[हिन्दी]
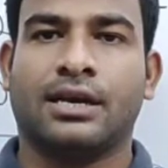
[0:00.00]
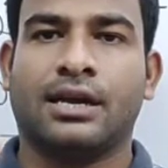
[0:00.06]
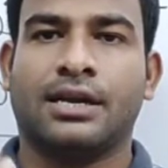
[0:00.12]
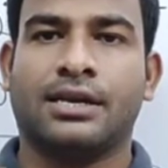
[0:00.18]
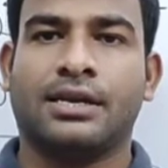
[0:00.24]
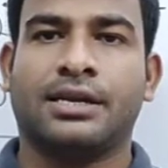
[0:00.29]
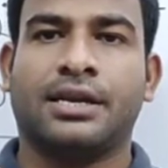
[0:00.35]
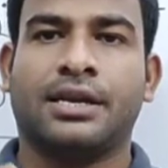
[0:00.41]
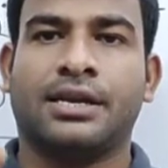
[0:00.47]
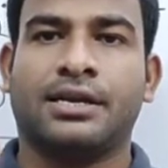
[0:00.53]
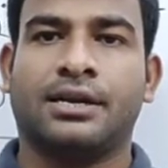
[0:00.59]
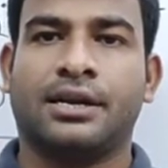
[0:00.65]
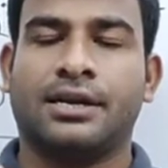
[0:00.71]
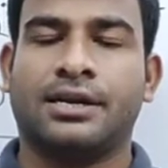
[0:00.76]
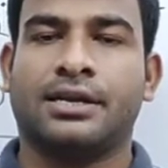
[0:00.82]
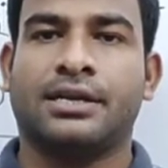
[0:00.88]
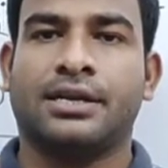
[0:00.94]
हंड्रेड
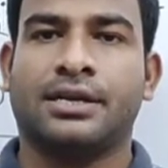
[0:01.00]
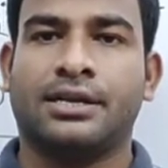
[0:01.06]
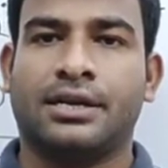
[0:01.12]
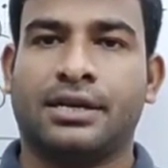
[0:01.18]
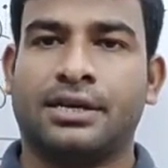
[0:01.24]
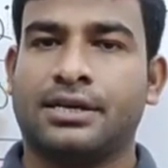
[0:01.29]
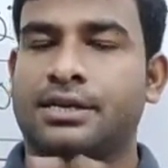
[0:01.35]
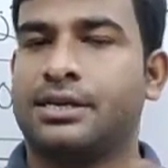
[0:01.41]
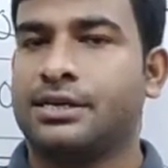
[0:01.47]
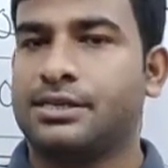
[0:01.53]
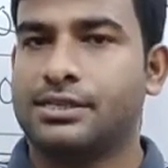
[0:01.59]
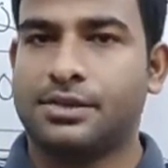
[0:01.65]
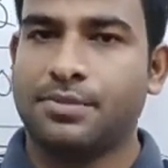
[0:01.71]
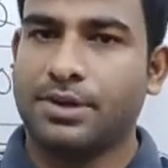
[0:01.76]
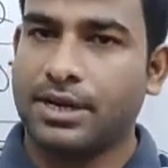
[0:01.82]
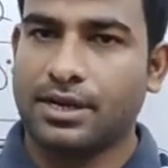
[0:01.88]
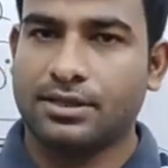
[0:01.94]
हंड्रेड हंड्रेड
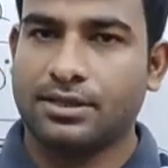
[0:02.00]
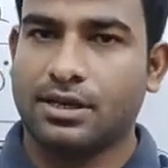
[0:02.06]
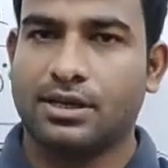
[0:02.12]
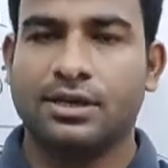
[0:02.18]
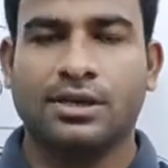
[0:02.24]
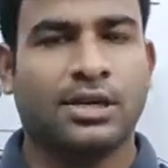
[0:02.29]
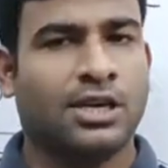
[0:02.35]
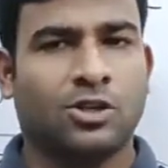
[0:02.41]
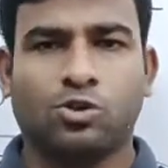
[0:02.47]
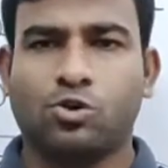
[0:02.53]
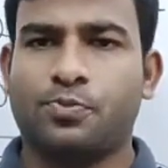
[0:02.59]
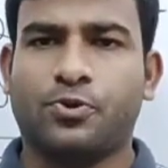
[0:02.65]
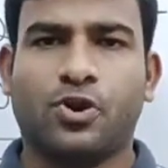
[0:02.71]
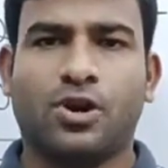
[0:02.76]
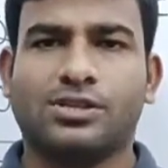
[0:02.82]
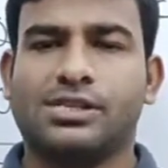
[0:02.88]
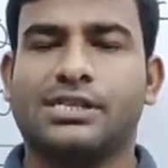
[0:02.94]
से मिला था तो
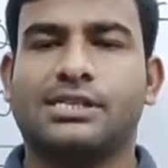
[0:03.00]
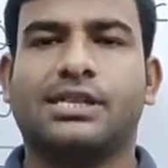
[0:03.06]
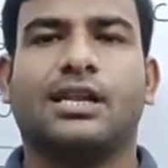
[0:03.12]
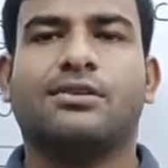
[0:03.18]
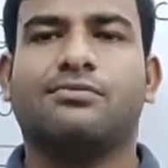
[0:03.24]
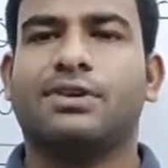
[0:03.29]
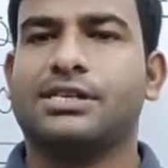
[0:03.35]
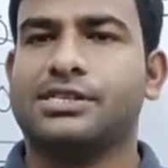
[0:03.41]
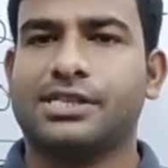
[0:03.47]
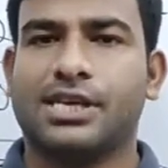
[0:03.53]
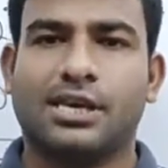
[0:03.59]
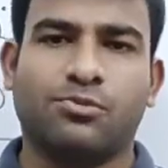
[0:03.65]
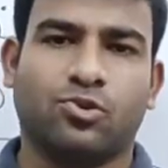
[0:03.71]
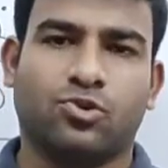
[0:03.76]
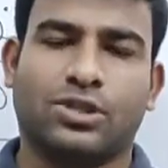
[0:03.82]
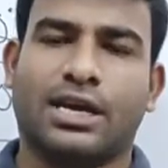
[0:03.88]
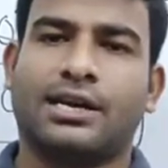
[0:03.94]
प्रोसेस लगभग
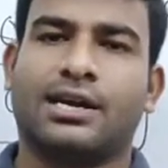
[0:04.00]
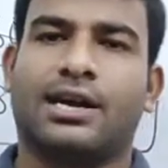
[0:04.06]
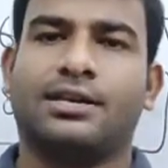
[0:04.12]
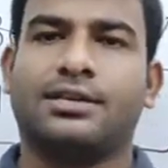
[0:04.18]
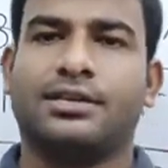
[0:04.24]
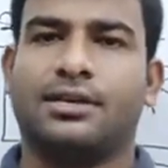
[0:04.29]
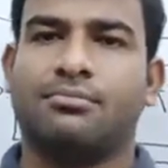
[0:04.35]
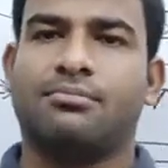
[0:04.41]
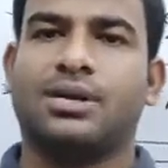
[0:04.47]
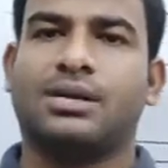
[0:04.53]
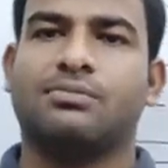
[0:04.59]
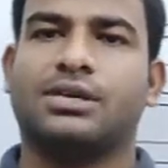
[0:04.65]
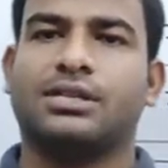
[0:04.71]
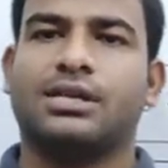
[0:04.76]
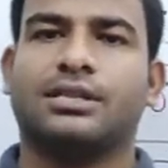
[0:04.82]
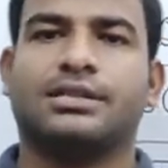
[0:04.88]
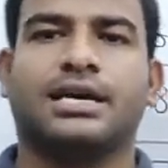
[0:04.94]
सेम होता है खाली नंबर
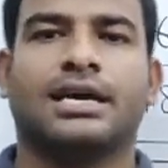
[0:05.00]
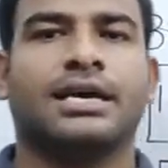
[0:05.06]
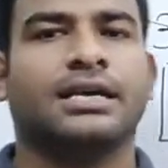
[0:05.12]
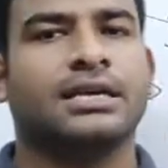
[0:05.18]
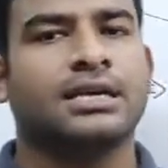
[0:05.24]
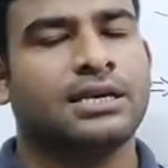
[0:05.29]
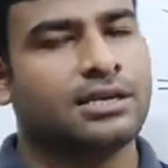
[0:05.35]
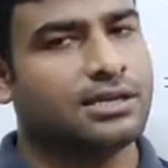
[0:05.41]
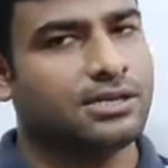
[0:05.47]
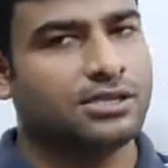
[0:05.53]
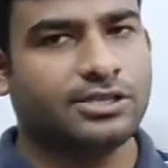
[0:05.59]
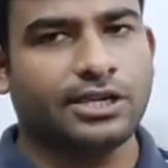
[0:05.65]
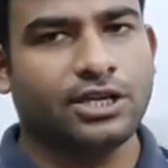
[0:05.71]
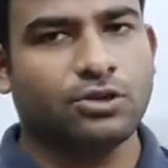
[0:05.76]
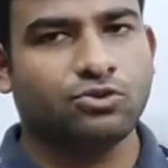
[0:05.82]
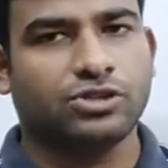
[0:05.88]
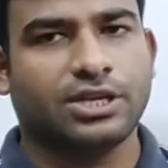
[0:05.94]
बदलता है
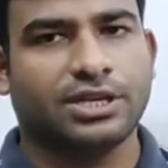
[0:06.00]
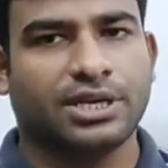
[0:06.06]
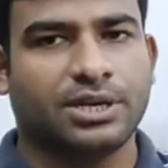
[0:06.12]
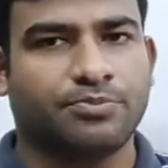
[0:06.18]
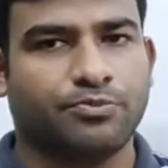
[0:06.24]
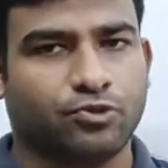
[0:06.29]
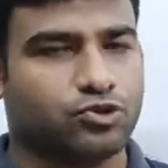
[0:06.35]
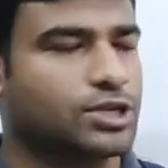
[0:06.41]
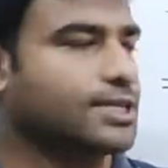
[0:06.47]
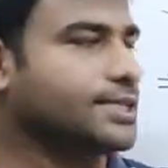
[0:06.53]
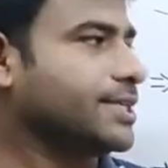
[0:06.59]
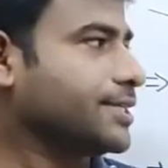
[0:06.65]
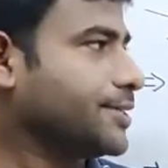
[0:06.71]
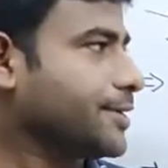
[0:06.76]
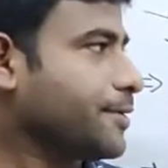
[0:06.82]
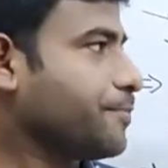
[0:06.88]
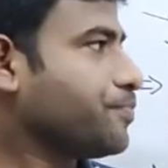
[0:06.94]
इसीलिए उससे नहीं पूछा
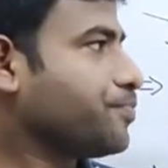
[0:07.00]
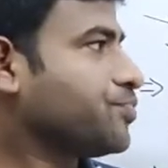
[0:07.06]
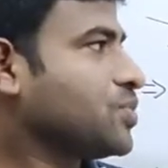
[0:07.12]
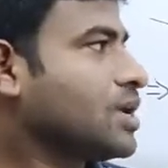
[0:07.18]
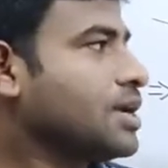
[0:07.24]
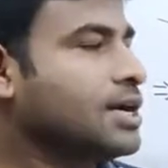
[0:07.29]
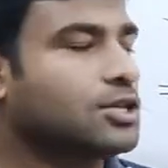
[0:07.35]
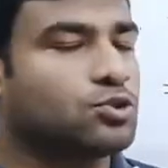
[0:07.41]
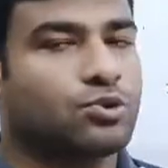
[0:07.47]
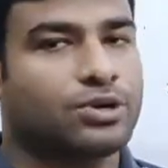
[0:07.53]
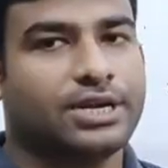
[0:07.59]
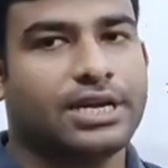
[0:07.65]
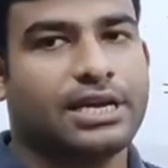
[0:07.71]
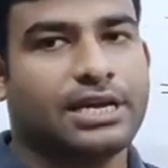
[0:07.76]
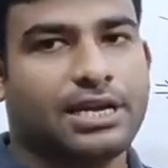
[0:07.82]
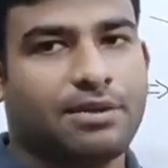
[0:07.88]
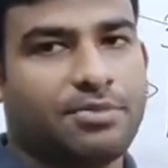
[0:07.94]
जाता है तो
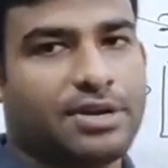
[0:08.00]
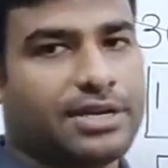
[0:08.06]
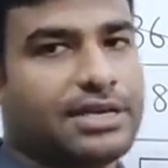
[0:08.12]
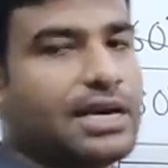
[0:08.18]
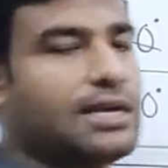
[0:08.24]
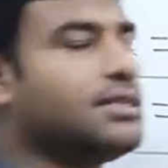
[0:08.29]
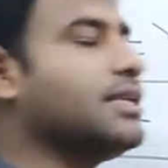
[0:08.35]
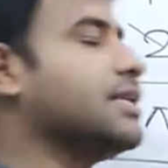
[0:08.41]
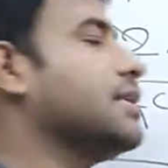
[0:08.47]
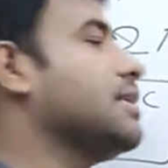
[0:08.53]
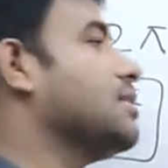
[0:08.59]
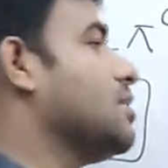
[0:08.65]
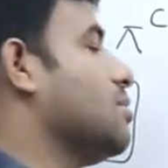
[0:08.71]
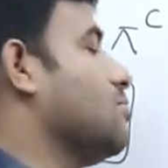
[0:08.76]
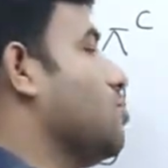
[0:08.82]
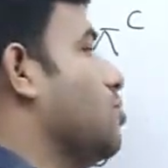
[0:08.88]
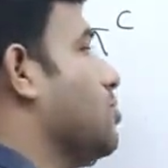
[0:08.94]
डिग्री में क्या देखे
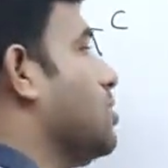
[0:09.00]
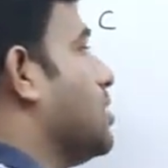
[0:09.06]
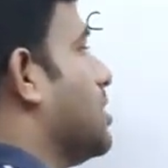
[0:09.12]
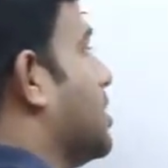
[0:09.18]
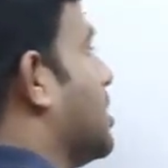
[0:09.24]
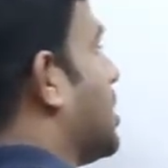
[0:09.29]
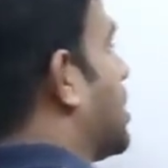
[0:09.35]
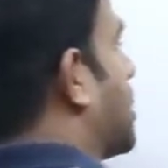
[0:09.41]
थे हम लोग